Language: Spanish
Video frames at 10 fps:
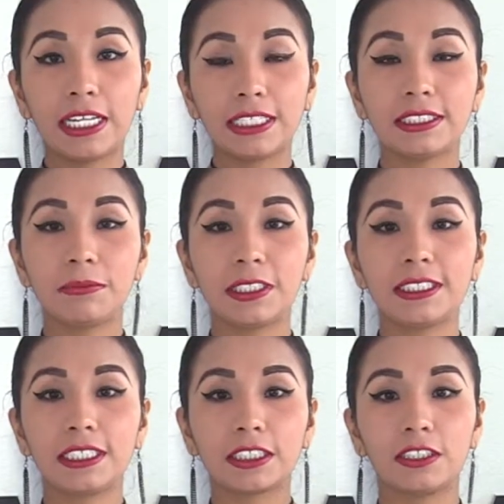que las
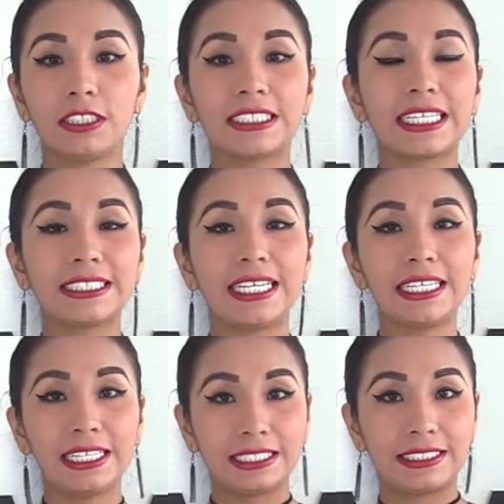diversas acciones que se
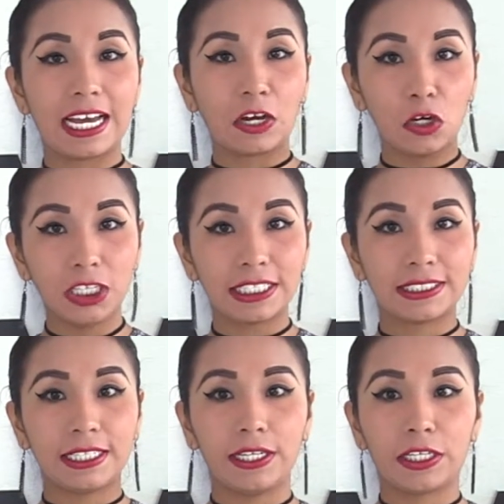realiza con las
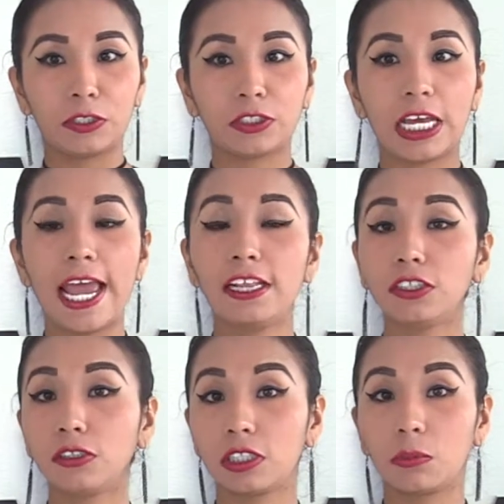tiriquirós en
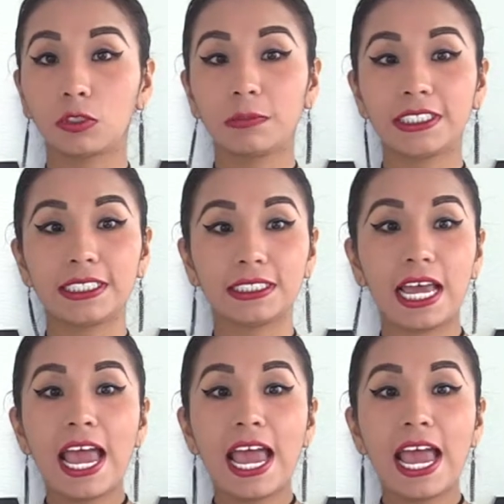los últimos meses